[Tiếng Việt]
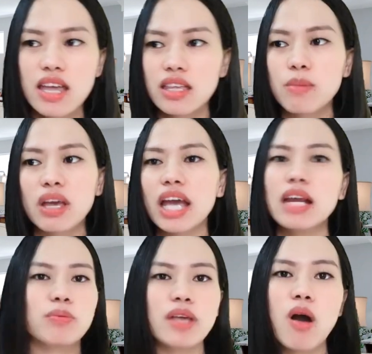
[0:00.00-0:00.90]
thì mình hay
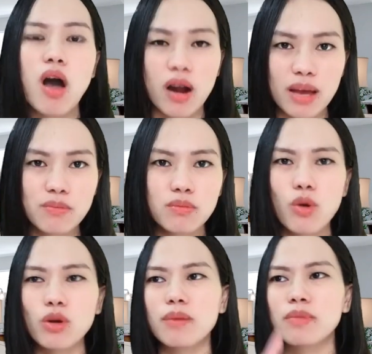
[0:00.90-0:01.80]
đọc theo họ lắm.
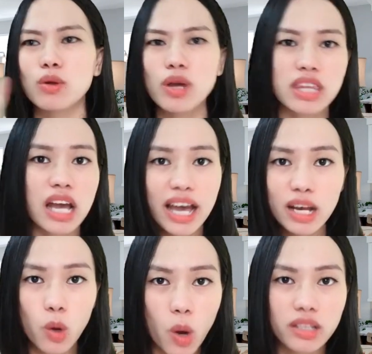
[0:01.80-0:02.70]
Một là mình luyện tiếng
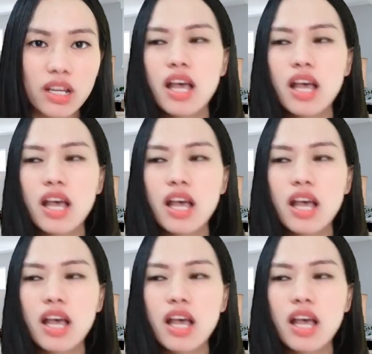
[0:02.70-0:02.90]
Anh luôn.